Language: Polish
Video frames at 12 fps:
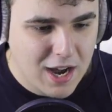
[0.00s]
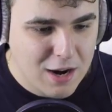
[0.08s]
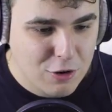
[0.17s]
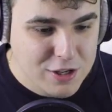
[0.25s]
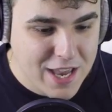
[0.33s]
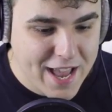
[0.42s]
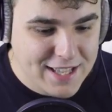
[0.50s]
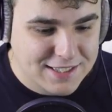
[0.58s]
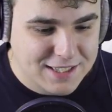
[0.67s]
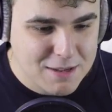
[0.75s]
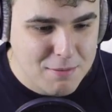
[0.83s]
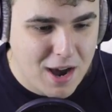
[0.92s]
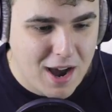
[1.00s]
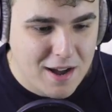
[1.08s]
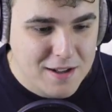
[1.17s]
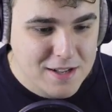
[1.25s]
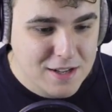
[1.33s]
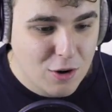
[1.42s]
Halo, nie, skiba
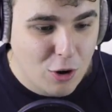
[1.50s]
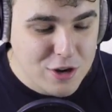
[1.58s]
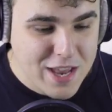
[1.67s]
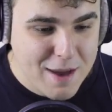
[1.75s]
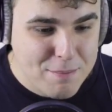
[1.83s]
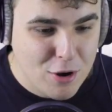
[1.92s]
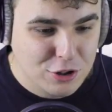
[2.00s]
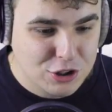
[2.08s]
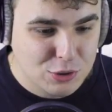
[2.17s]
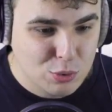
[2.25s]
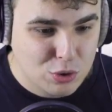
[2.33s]
O nie, bo on się